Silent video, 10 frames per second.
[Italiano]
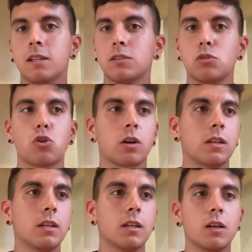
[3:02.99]
se
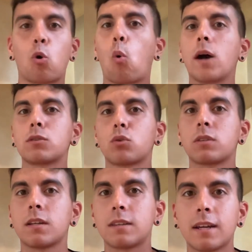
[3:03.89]
giochi
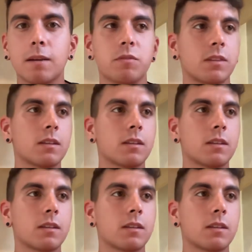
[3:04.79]
4-3-3,